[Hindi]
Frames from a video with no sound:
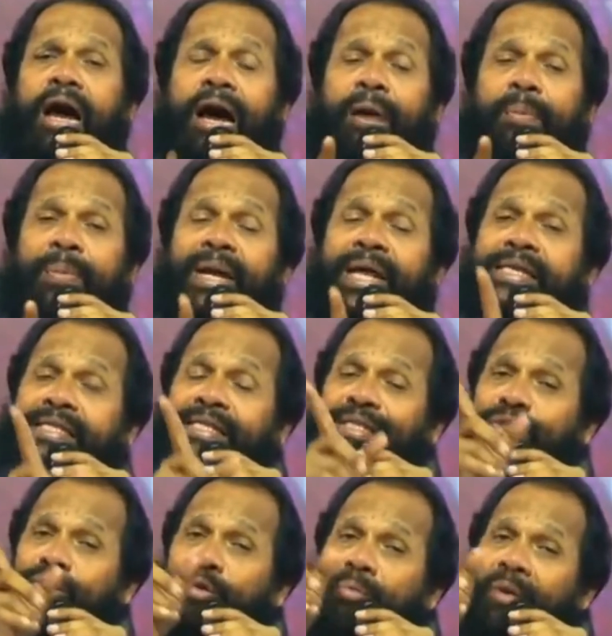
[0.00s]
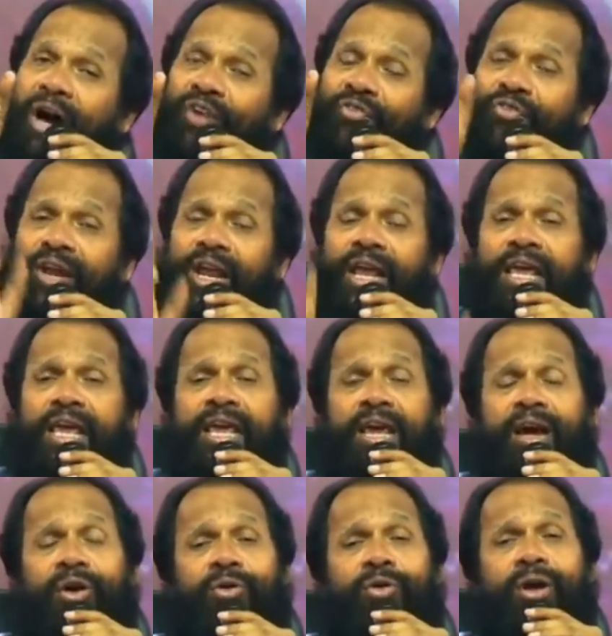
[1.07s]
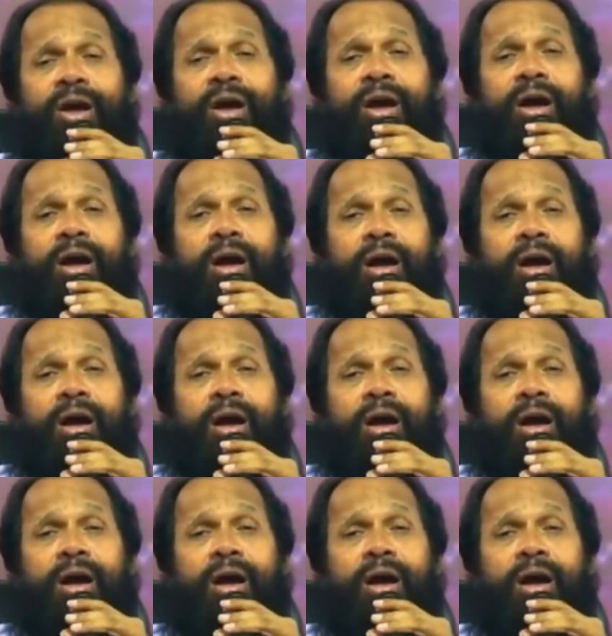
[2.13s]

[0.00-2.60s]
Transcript: आपने किसी को माफ नहीं किया होगा